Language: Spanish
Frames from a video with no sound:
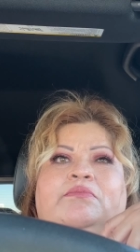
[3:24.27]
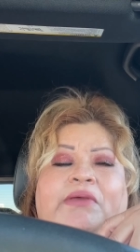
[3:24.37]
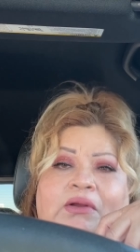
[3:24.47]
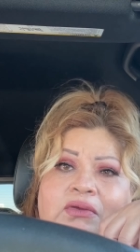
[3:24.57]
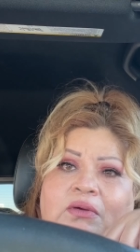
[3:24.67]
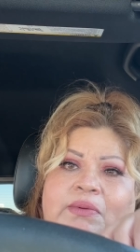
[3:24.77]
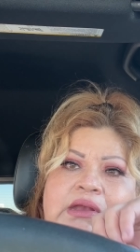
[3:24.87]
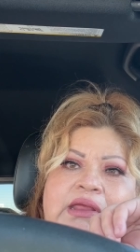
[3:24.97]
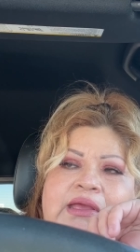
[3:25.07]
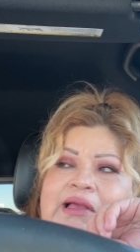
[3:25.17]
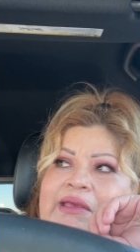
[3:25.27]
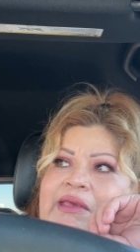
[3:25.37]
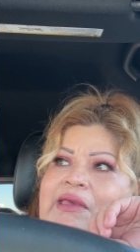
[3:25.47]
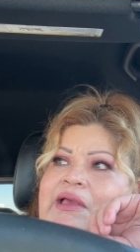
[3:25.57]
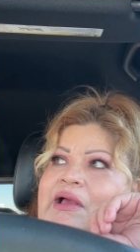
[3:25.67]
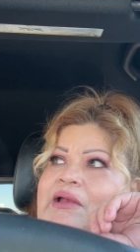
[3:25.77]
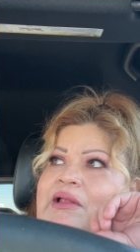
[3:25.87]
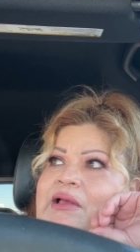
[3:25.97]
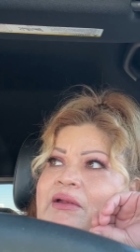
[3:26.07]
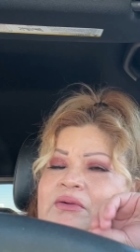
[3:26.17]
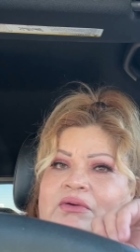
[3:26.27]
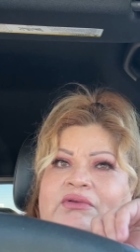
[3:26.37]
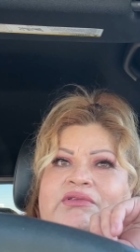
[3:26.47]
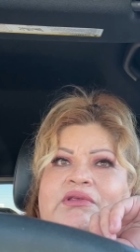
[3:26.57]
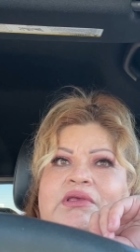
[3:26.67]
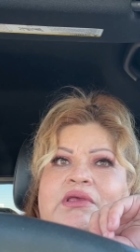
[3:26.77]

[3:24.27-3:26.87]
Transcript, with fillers: Pero yo vine aquí al arroz